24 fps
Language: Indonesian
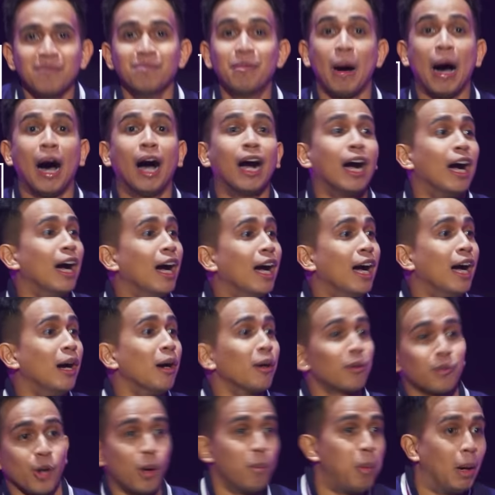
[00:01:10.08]
Bang,
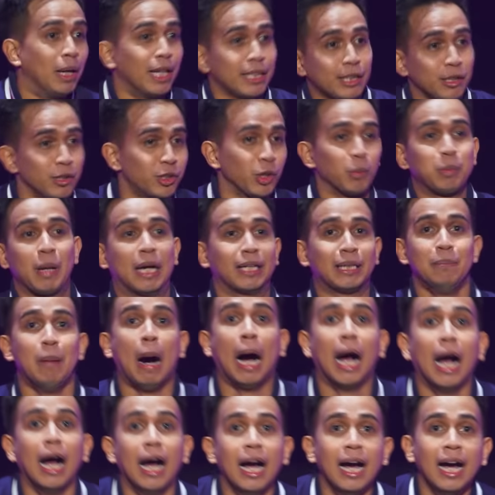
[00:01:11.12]
kok balik YouTube lagi
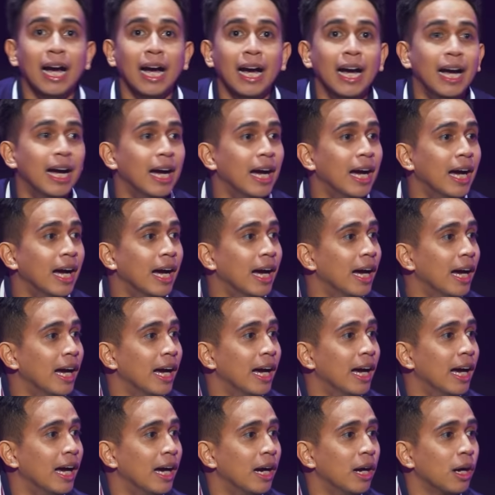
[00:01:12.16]
bang?
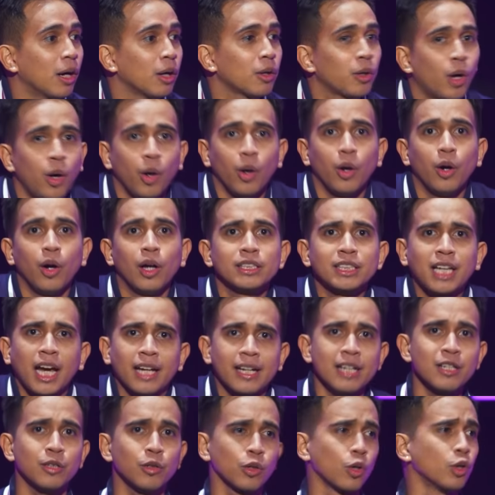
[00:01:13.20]
Kok
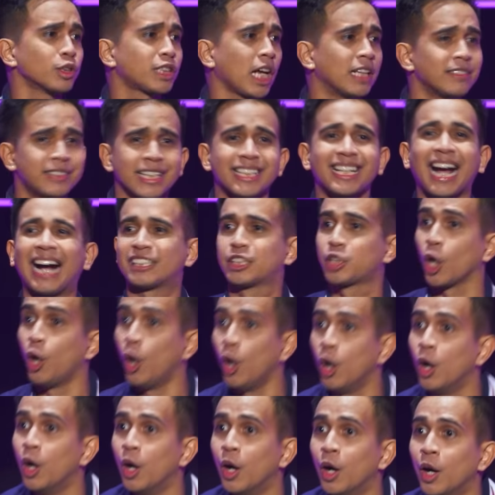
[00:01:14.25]
sekarang kurusan sih
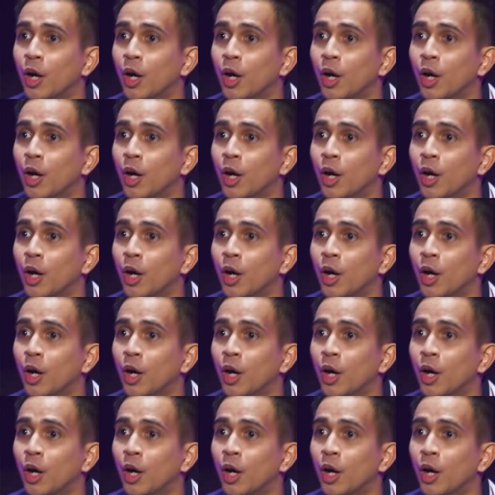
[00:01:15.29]
Kajo?